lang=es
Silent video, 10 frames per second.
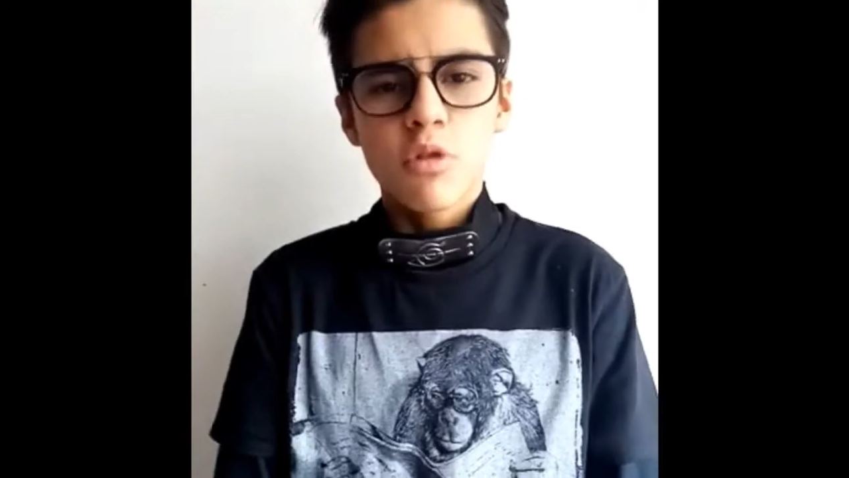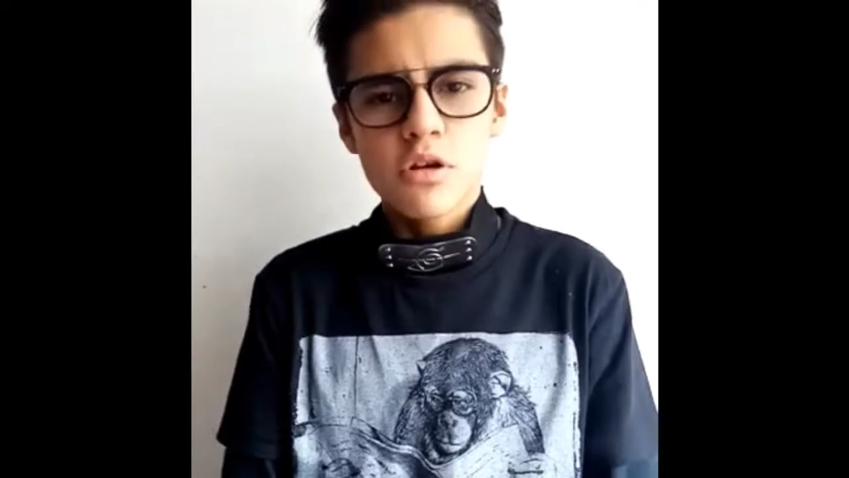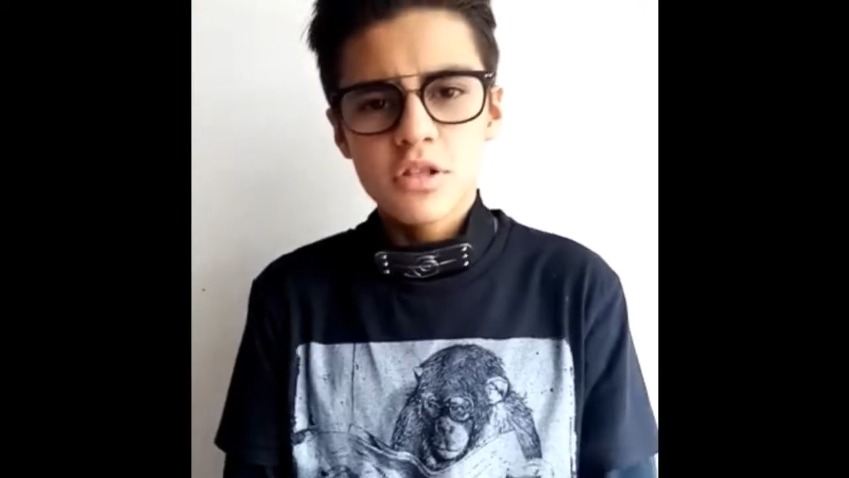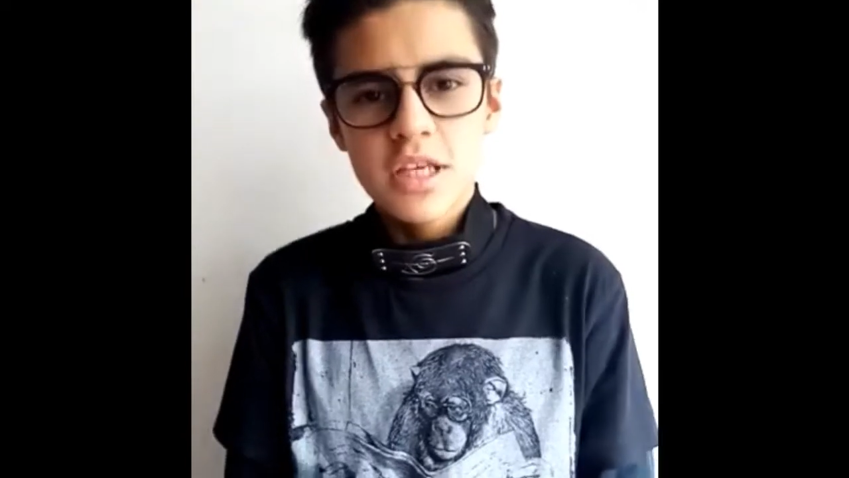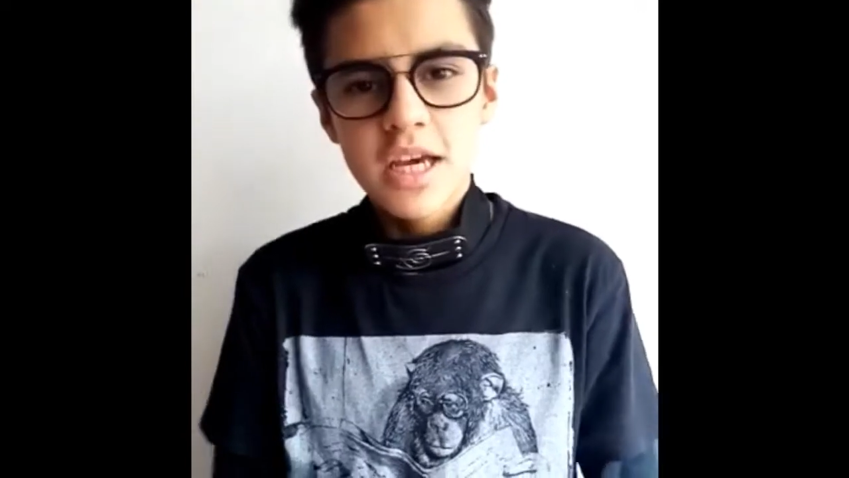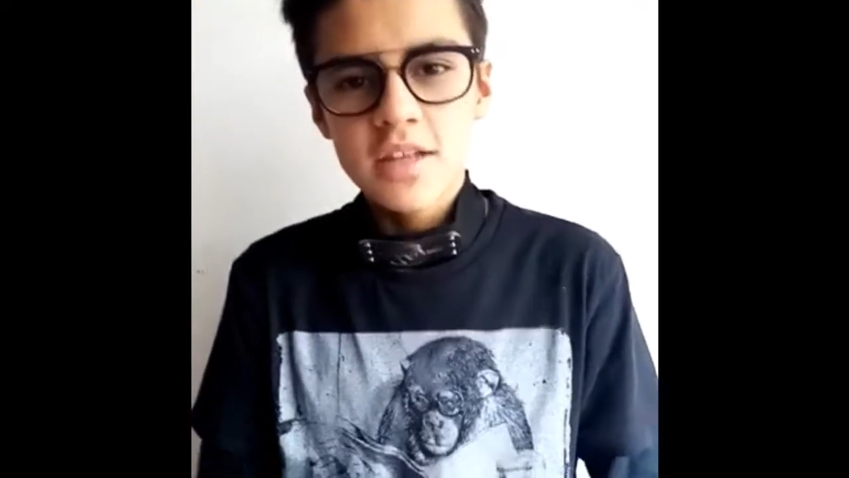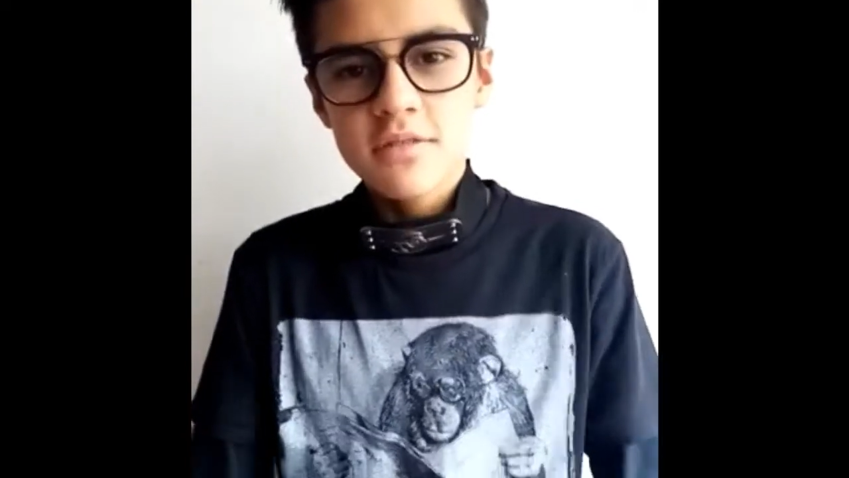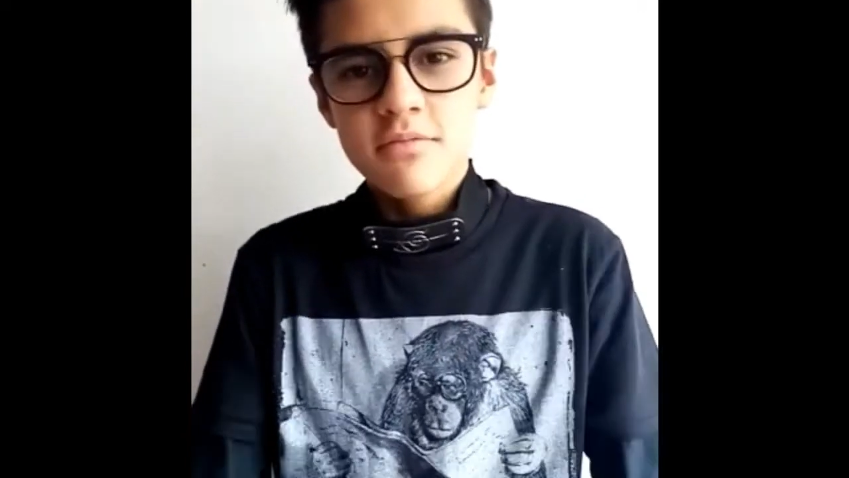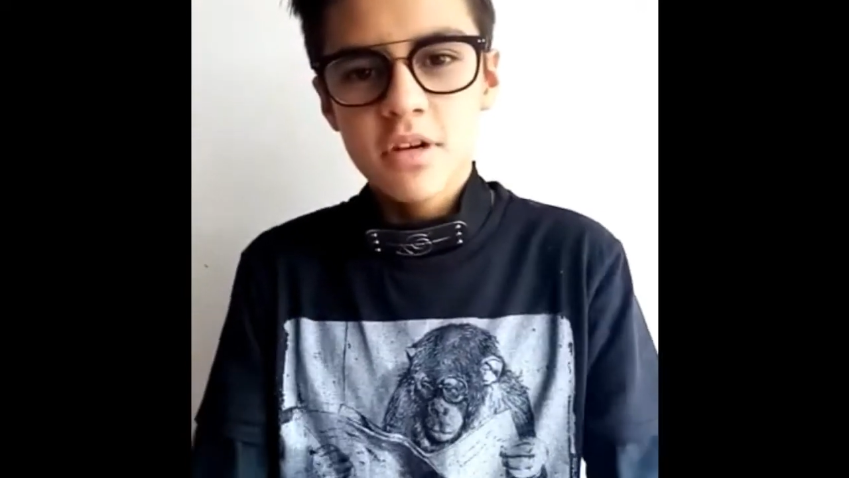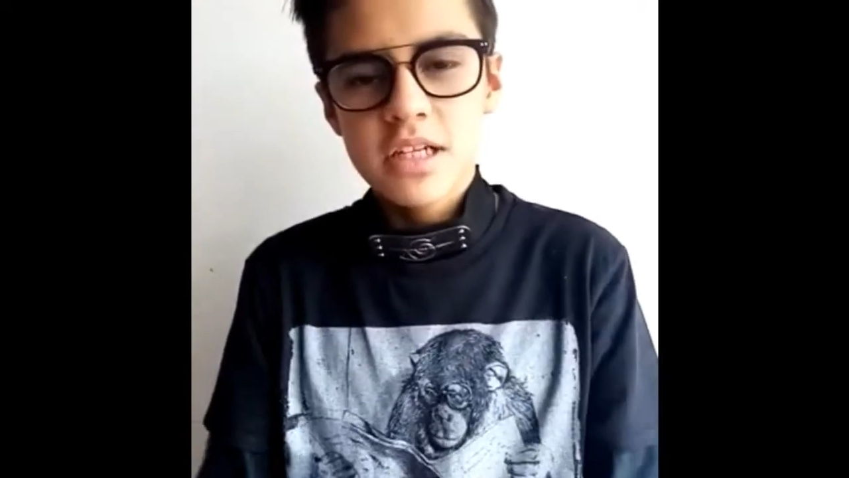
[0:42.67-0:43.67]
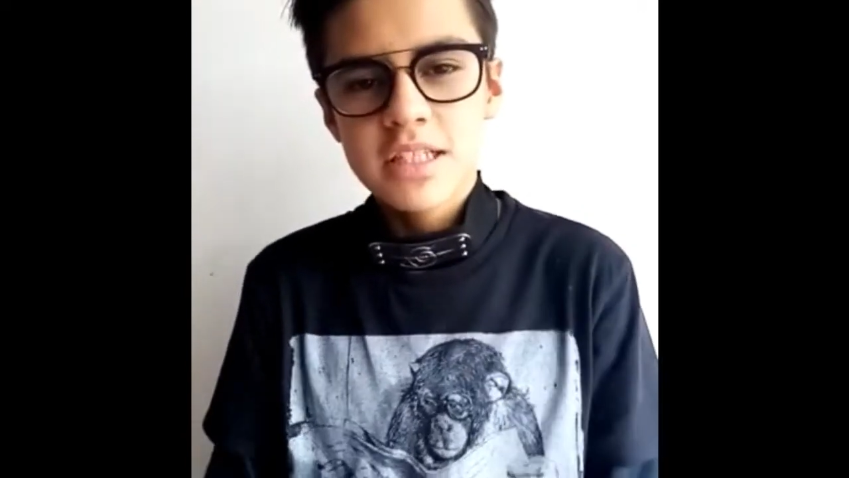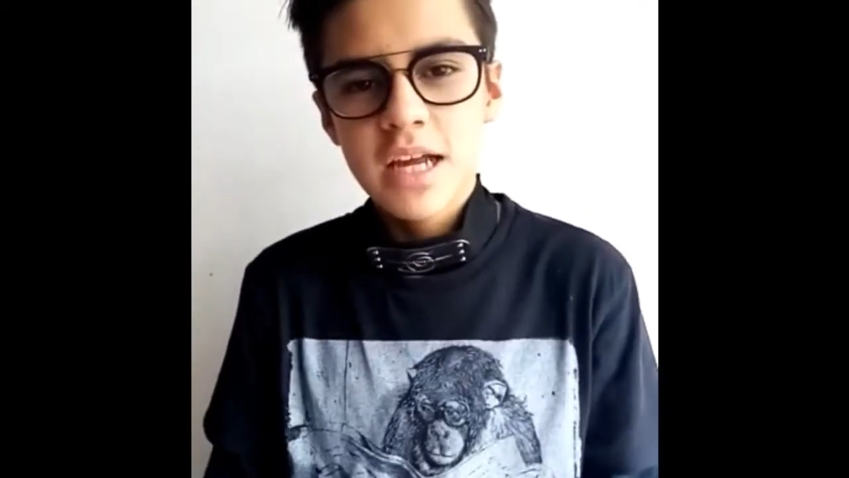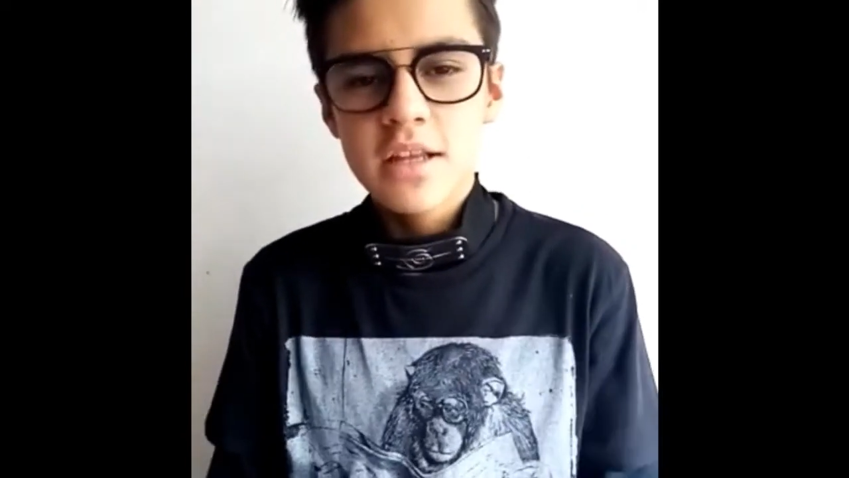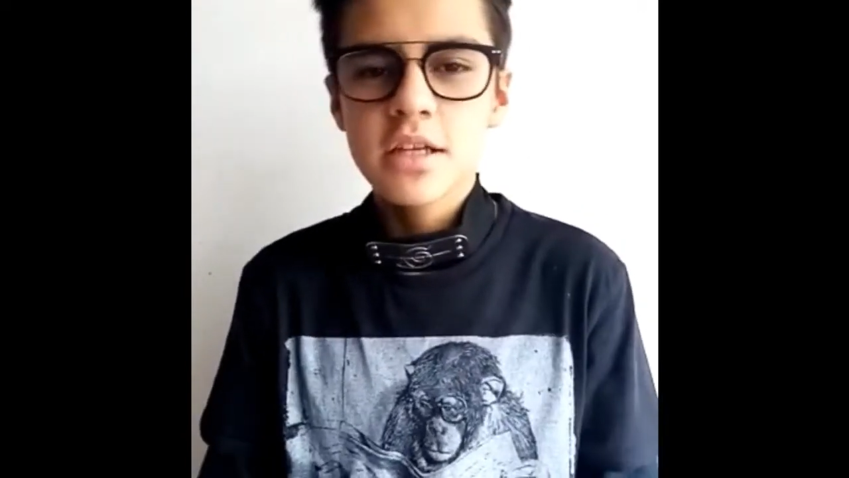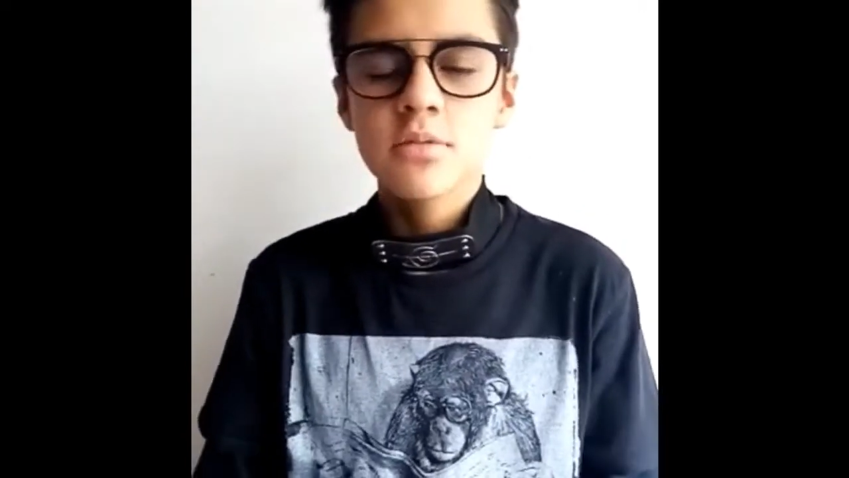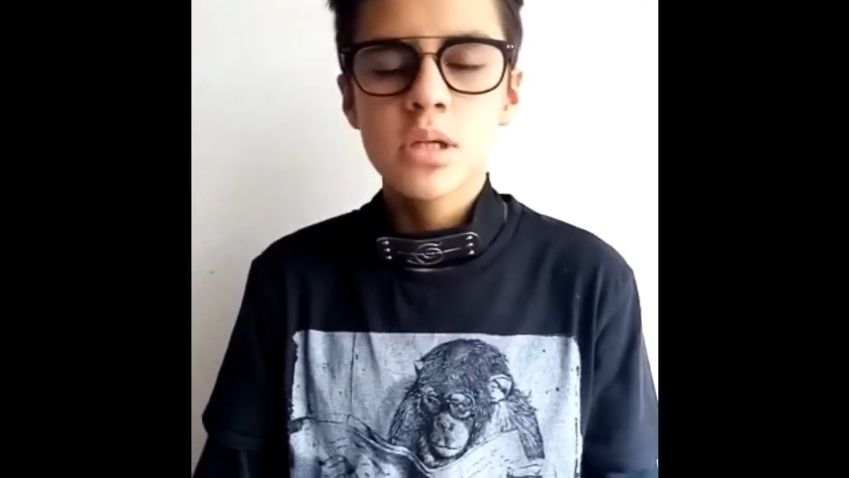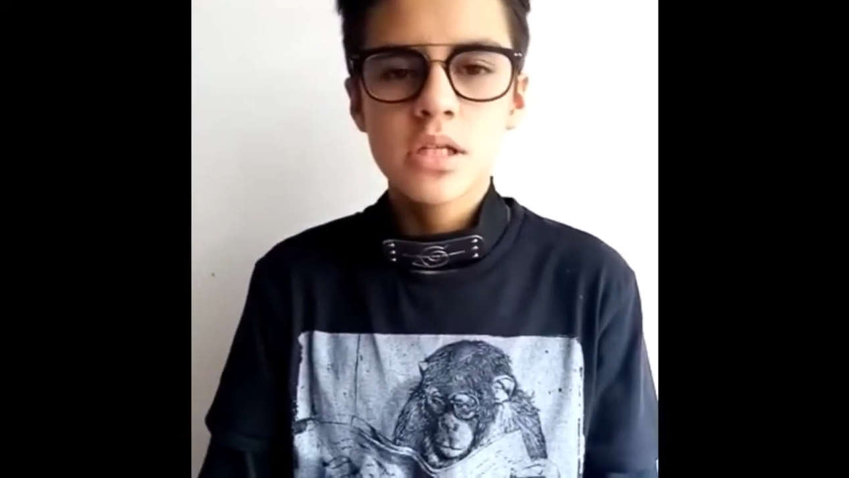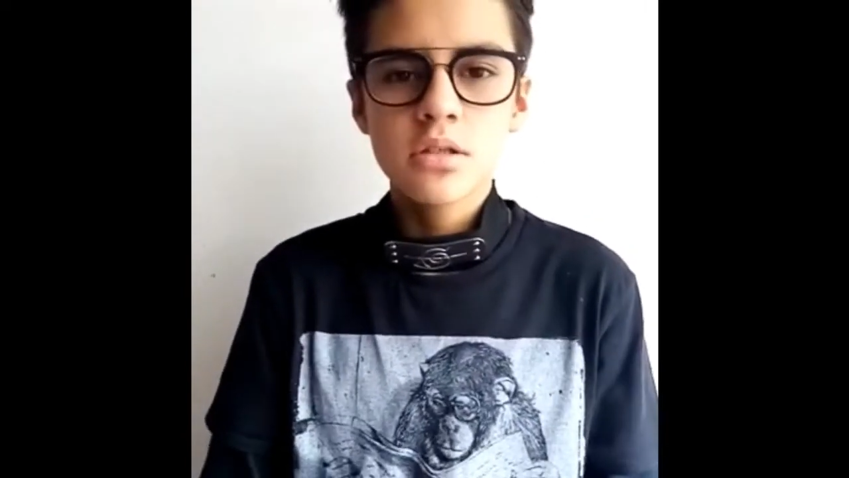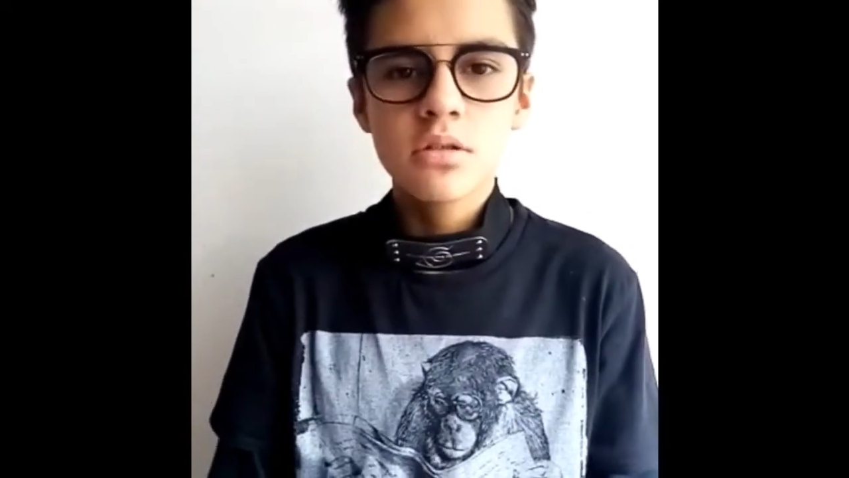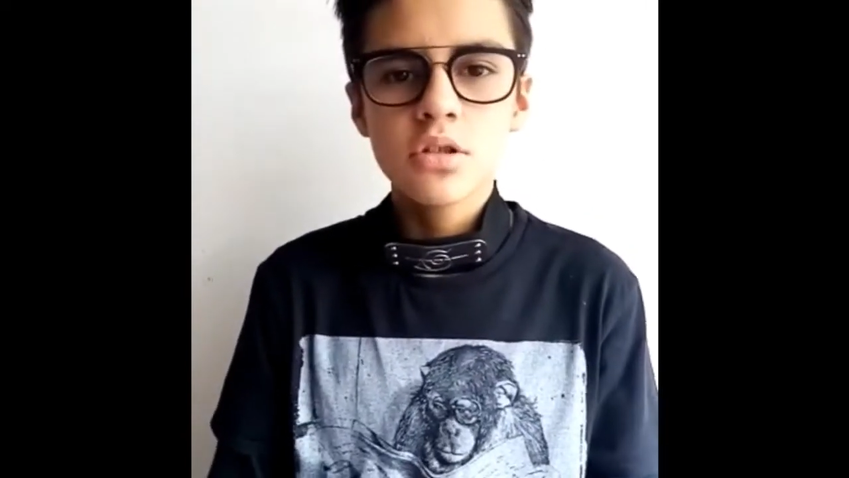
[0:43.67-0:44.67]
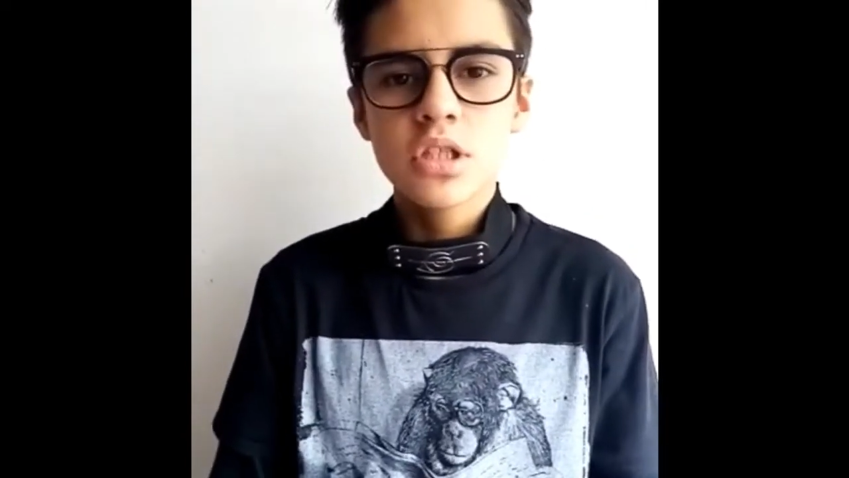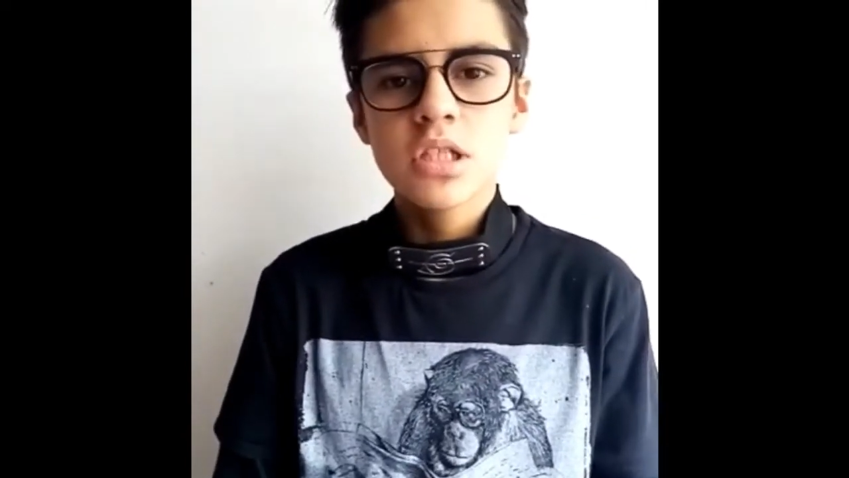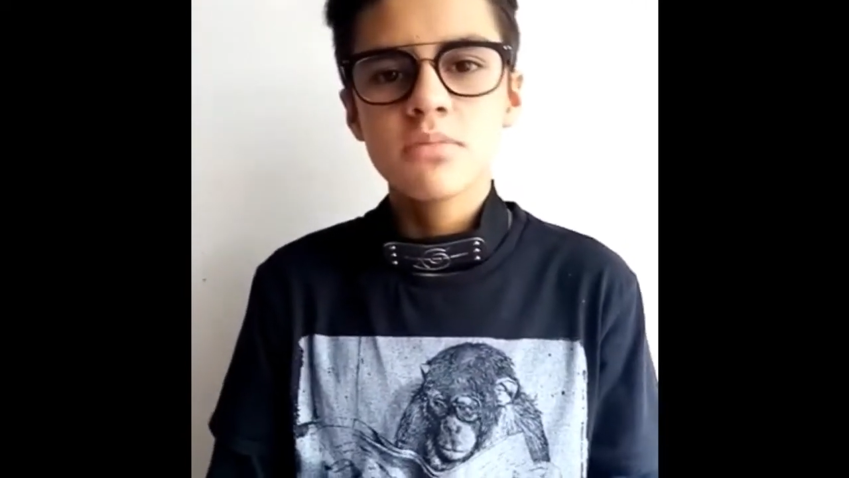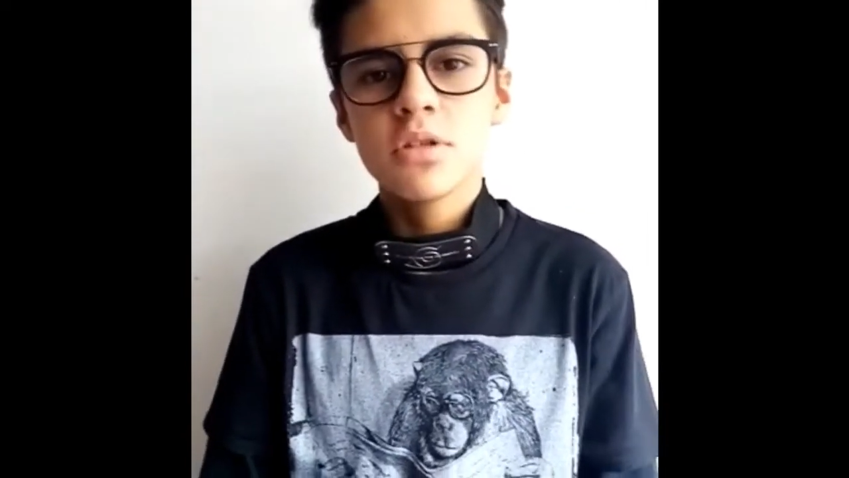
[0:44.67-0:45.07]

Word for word: Buenos días, buenas tardes, buenas noches.